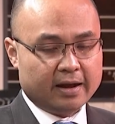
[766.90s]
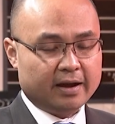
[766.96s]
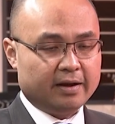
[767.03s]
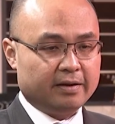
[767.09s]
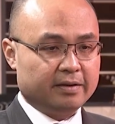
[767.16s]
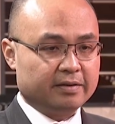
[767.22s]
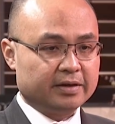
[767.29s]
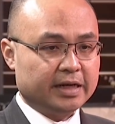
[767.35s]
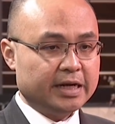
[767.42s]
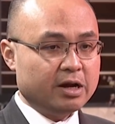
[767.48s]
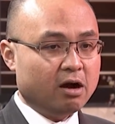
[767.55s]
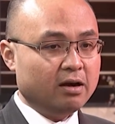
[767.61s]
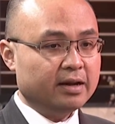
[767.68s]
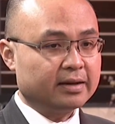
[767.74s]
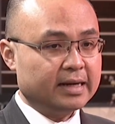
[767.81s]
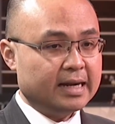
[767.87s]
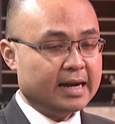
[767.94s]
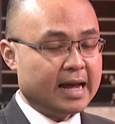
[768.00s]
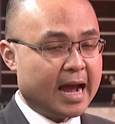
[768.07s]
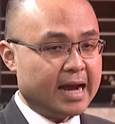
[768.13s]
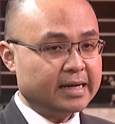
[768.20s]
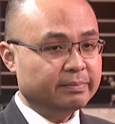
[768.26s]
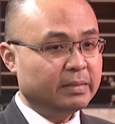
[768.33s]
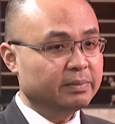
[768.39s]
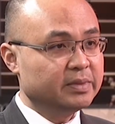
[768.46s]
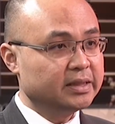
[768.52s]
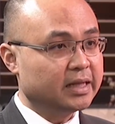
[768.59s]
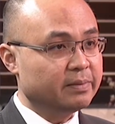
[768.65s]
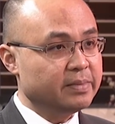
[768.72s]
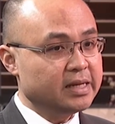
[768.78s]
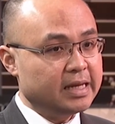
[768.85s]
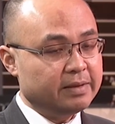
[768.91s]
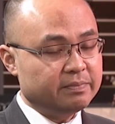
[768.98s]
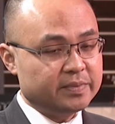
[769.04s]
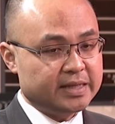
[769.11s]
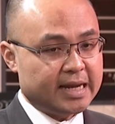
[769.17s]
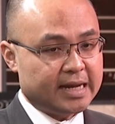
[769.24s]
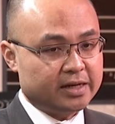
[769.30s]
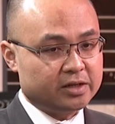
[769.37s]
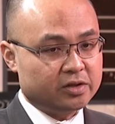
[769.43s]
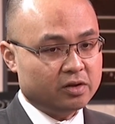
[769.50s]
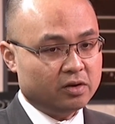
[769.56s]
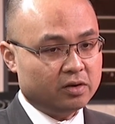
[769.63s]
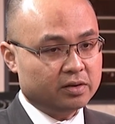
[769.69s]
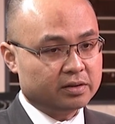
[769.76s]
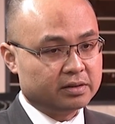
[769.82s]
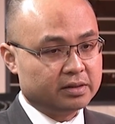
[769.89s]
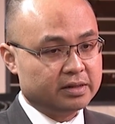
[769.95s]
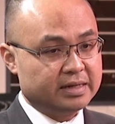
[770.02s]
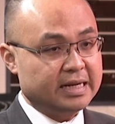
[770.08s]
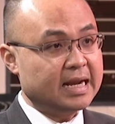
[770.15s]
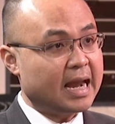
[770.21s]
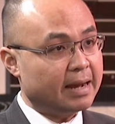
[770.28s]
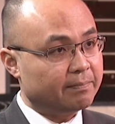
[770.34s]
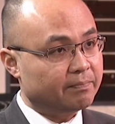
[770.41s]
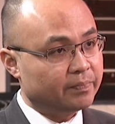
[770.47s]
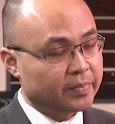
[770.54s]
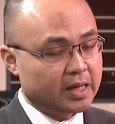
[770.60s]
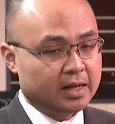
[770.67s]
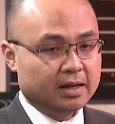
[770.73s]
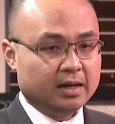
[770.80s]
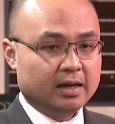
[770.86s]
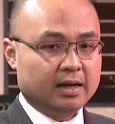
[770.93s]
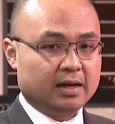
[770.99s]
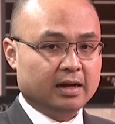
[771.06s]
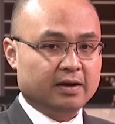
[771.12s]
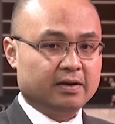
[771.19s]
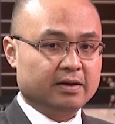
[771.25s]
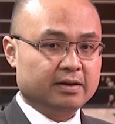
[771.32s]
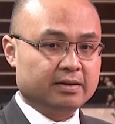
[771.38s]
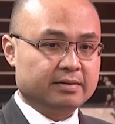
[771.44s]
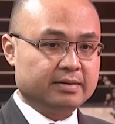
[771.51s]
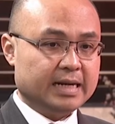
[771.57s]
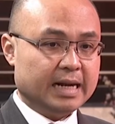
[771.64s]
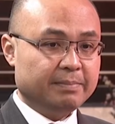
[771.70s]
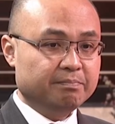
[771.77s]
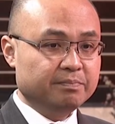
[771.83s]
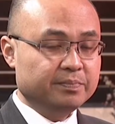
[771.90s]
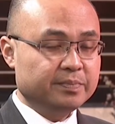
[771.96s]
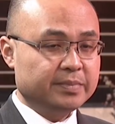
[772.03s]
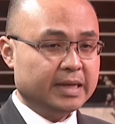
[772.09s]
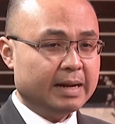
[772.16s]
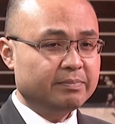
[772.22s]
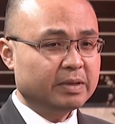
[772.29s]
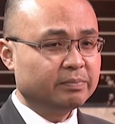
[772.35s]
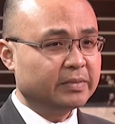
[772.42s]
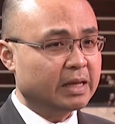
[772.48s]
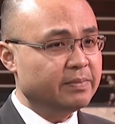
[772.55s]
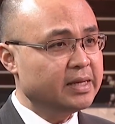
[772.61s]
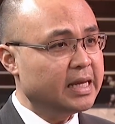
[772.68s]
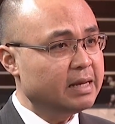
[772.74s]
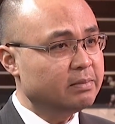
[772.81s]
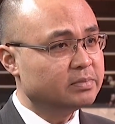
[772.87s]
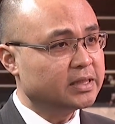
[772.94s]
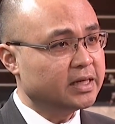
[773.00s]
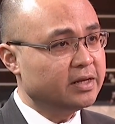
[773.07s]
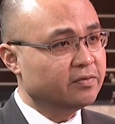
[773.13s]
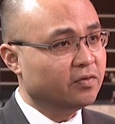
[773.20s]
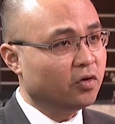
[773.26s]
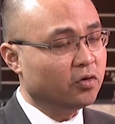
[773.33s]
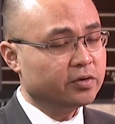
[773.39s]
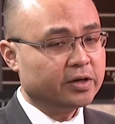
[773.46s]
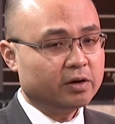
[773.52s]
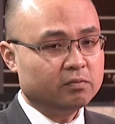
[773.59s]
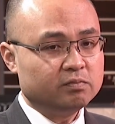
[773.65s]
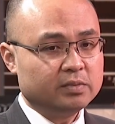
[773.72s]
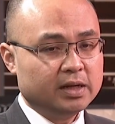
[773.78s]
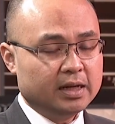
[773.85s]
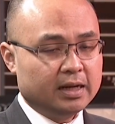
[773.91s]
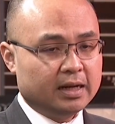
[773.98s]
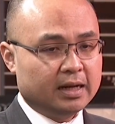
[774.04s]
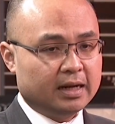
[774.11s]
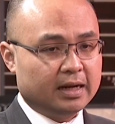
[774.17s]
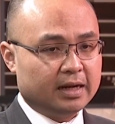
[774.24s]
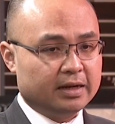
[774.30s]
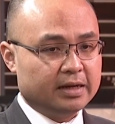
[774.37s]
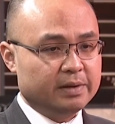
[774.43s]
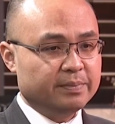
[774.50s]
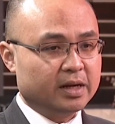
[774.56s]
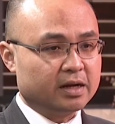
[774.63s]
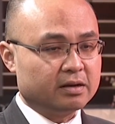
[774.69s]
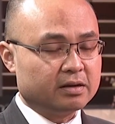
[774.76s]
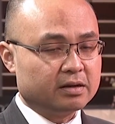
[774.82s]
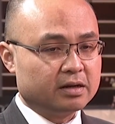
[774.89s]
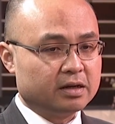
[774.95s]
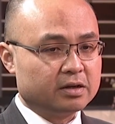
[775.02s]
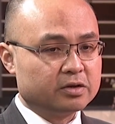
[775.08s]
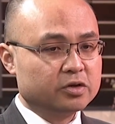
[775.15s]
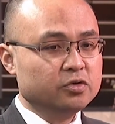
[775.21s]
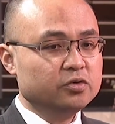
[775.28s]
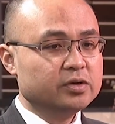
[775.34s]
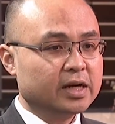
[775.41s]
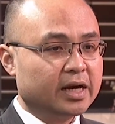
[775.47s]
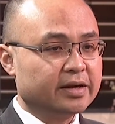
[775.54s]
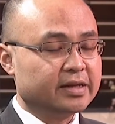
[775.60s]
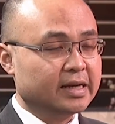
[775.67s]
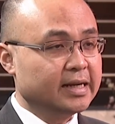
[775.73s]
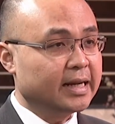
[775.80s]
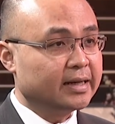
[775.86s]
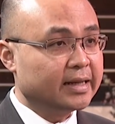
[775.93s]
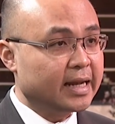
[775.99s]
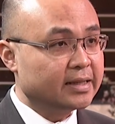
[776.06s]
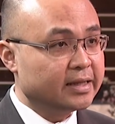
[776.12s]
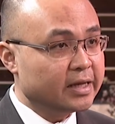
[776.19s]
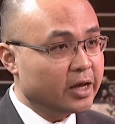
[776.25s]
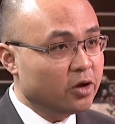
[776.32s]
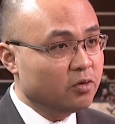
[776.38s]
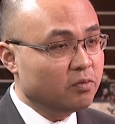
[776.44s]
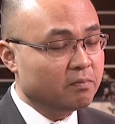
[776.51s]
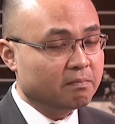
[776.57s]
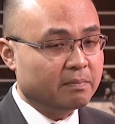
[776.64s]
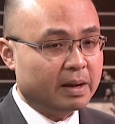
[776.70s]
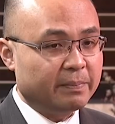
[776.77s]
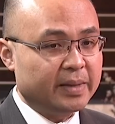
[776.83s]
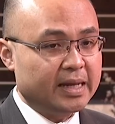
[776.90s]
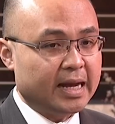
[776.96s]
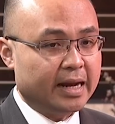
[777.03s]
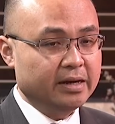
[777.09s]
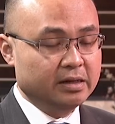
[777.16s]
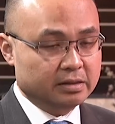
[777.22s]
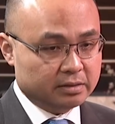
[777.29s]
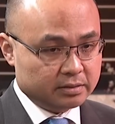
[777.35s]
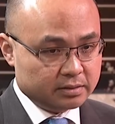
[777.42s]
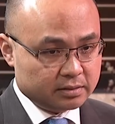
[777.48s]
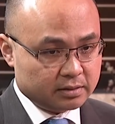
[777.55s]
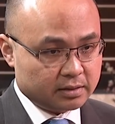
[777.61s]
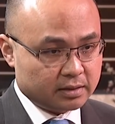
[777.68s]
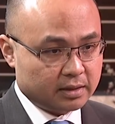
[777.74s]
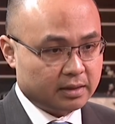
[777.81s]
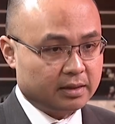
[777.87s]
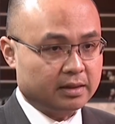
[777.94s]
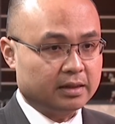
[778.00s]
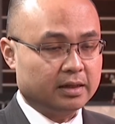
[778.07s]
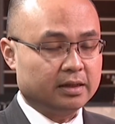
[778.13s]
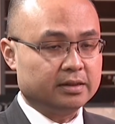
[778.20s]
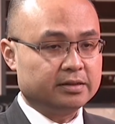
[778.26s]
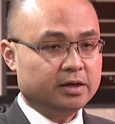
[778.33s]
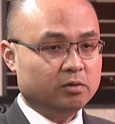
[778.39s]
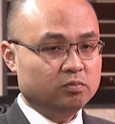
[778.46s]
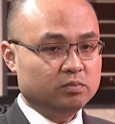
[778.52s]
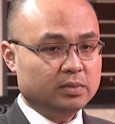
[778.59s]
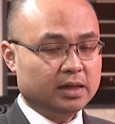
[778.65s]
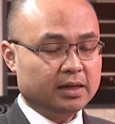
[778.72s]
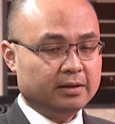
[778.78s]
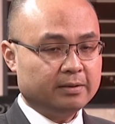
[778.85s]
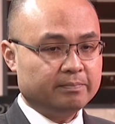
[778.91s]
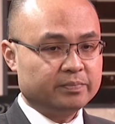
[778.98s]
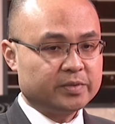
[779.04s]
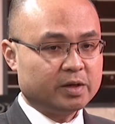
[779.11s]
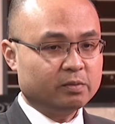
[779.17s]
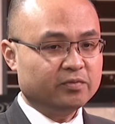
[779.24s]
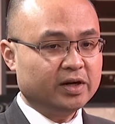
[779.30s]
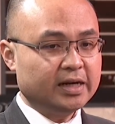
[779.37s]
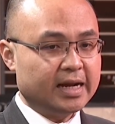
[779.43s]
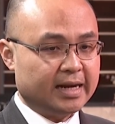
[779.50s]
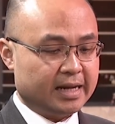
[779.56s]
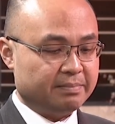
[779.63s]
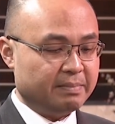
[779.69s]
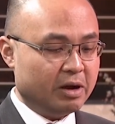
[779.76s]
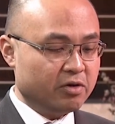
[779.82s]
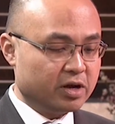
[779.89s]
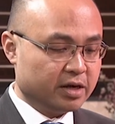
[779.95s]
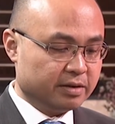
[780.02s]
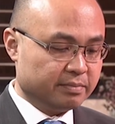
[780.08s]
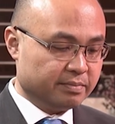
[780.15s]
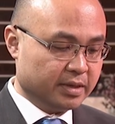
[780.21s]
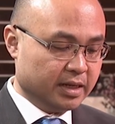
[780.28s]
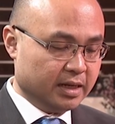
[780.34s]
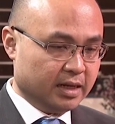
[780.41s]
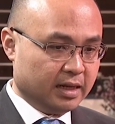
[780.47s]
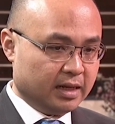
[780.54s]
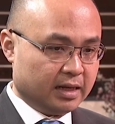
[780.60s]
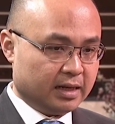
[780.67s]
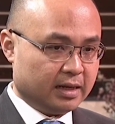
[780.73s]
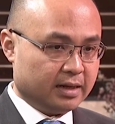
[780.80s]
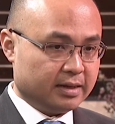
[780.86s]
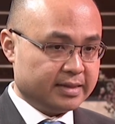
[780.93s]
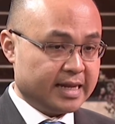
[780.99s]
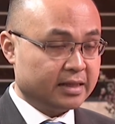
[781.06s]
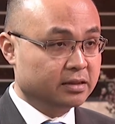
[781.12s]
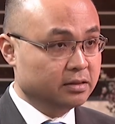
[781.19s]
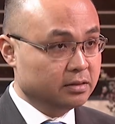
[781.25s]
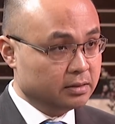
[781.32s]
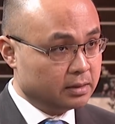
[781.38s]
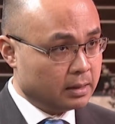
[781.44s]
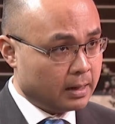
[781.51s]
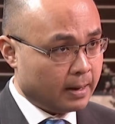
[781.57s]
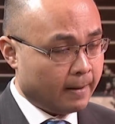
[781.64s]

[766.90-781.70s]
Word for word: Uh, cái đó là cái 250 tỷ Mỹ Kim dành cho người đi làm. Uh-huh. Uh, 5, 500 tỷ Mỹ Kim sẽ đi vô trong Ờ, để mà ờ, cứu trợ những ngành nghề thiết yếu mà bị ảnh hưởng uh, trong uh, trong vấn đề này bao gồm uh, nhà thương,